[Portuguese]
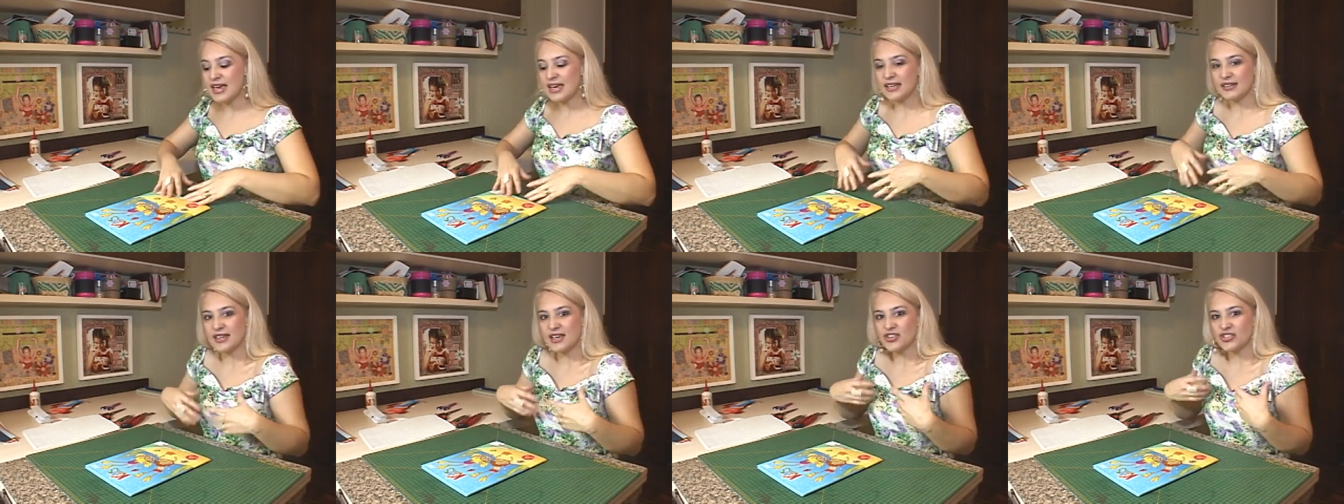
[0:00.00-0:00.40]

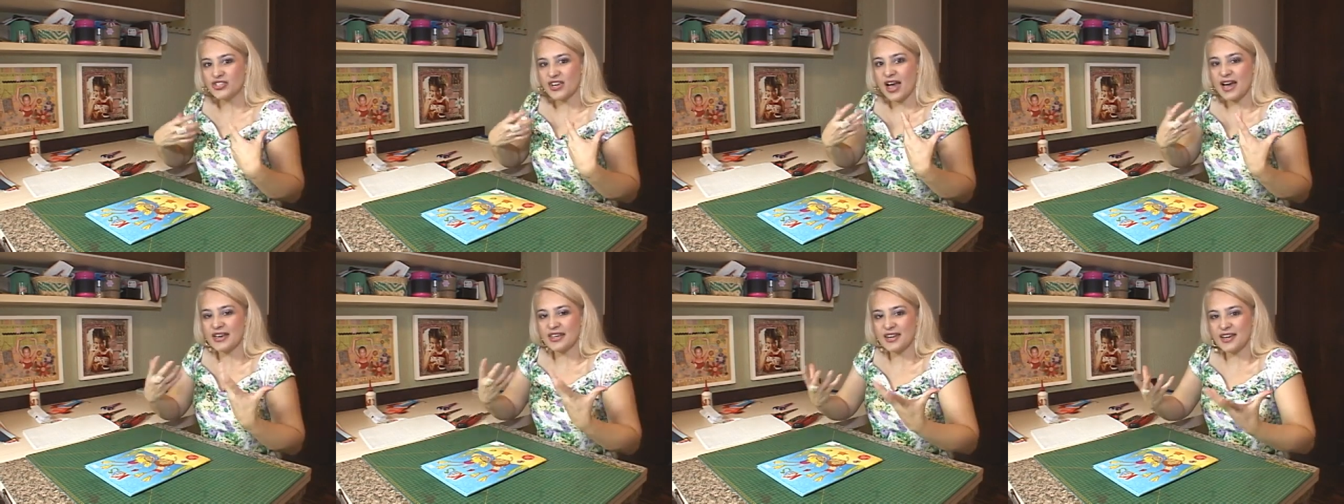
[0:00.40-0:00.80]
e
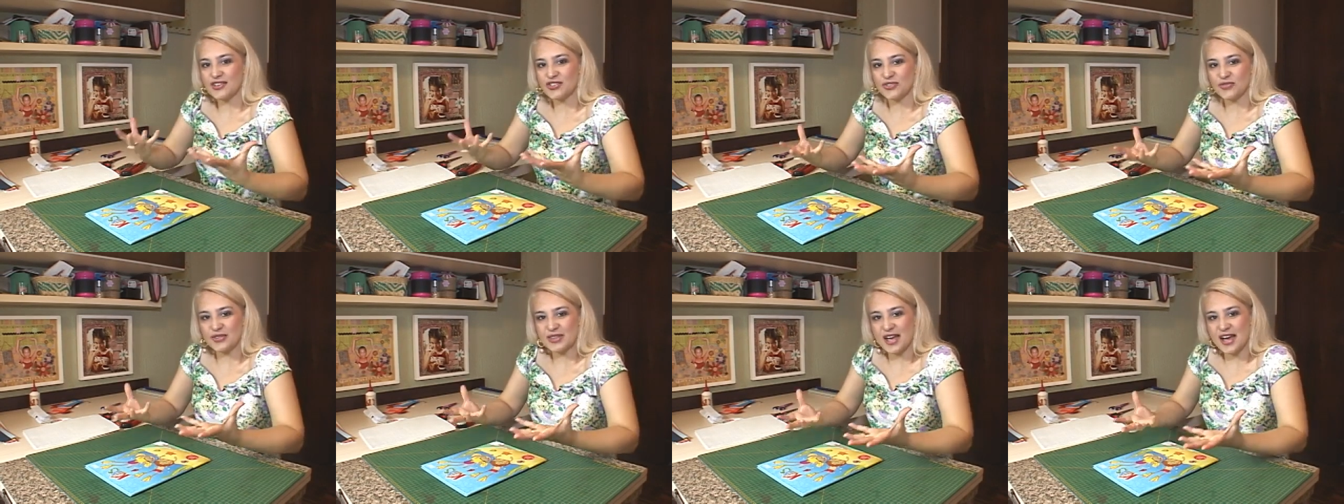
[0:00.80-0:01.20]
deixar a
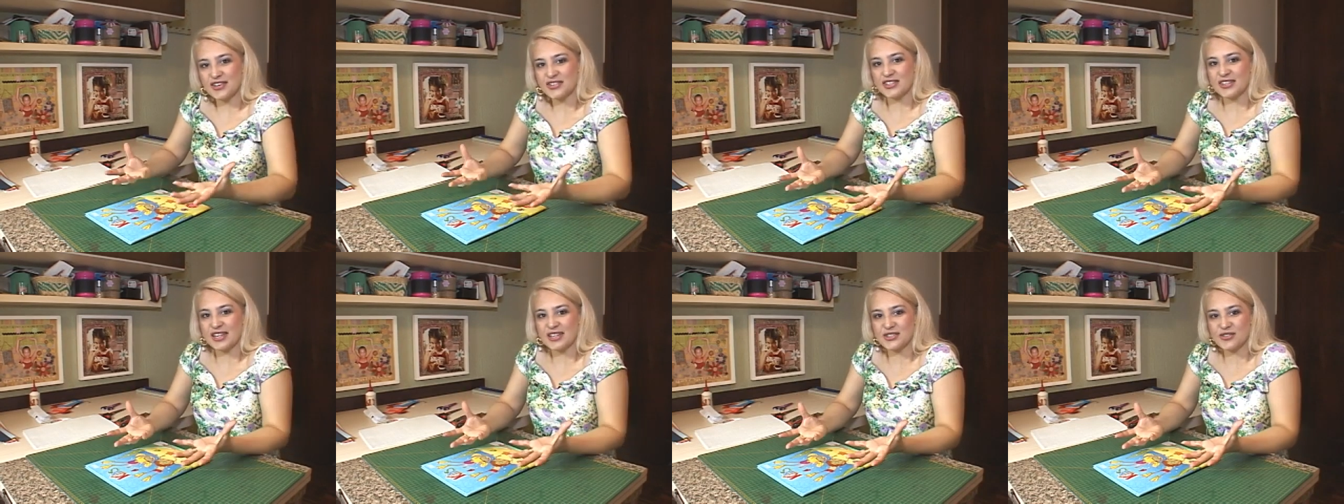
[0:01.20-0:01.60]

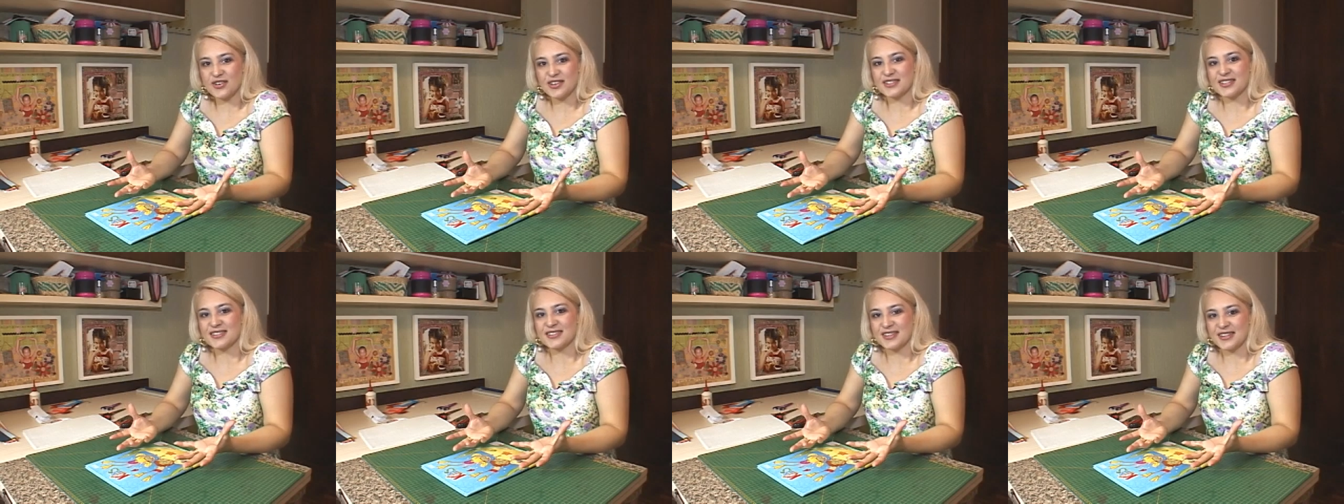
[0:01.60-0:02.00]
criatividade das
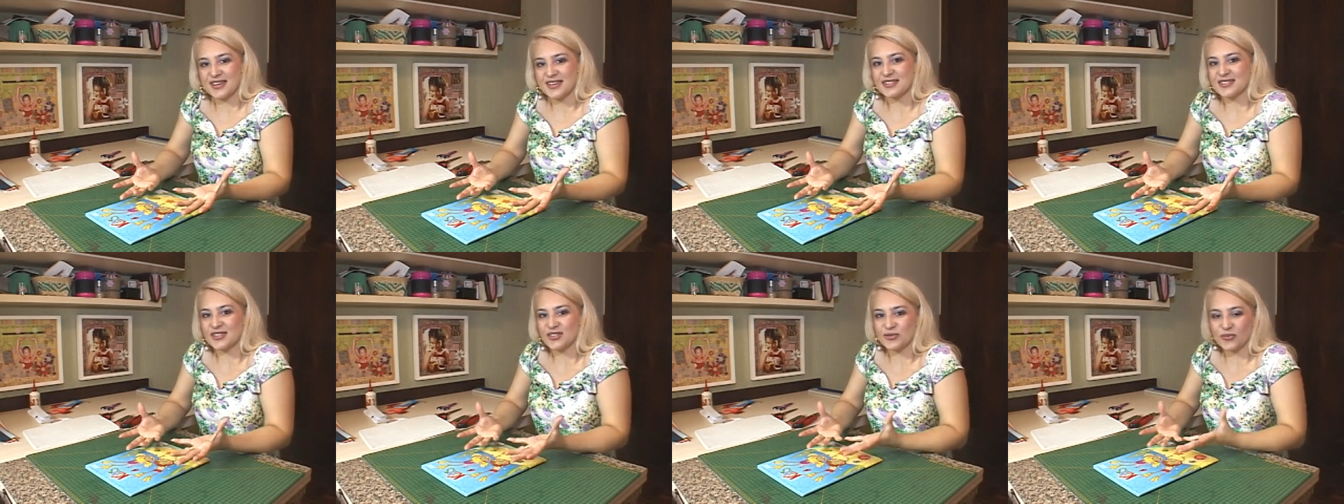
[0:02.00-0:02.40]
nossas
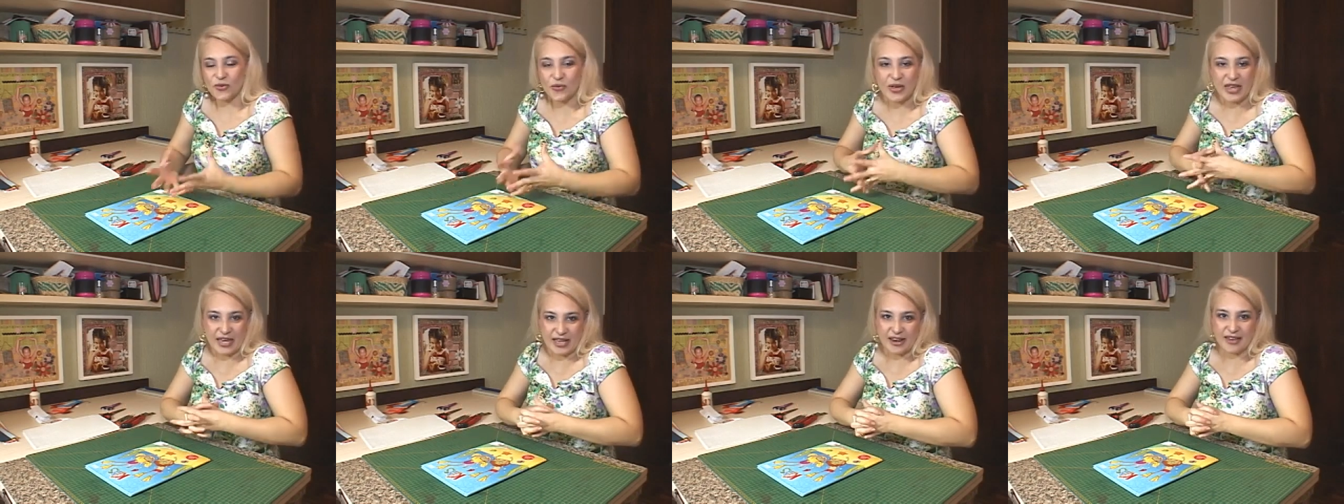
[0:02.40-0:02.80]
crianças
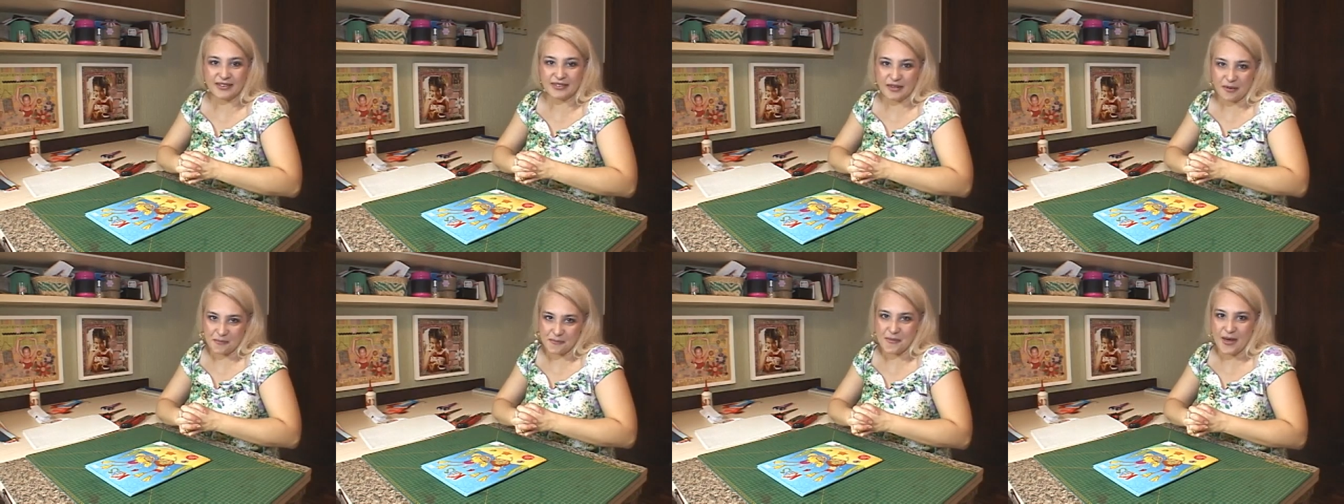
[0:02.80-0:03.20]
fluírem
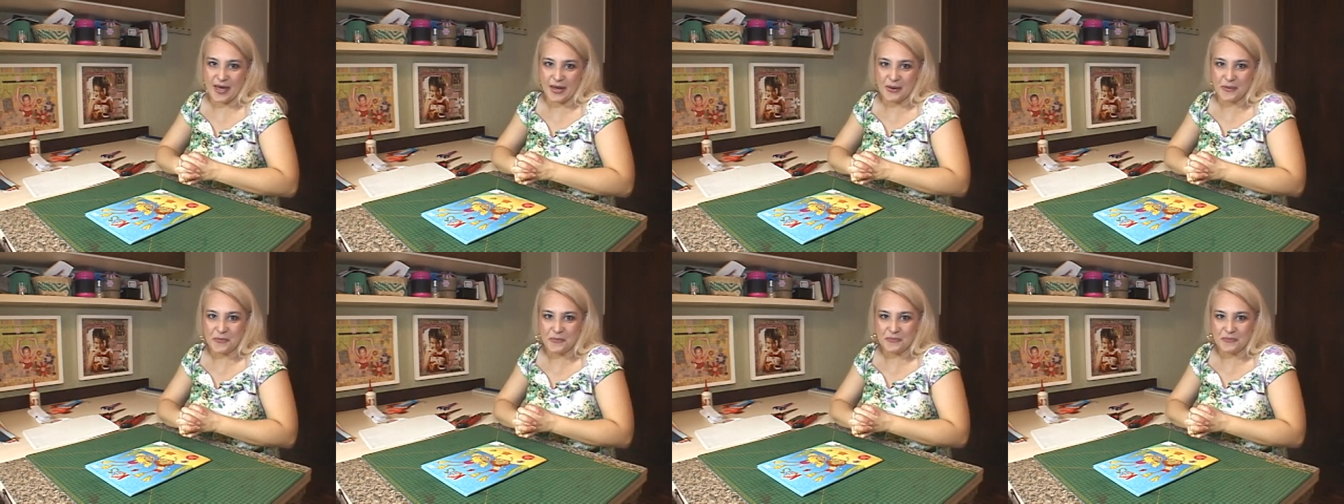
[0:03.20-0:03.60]
também.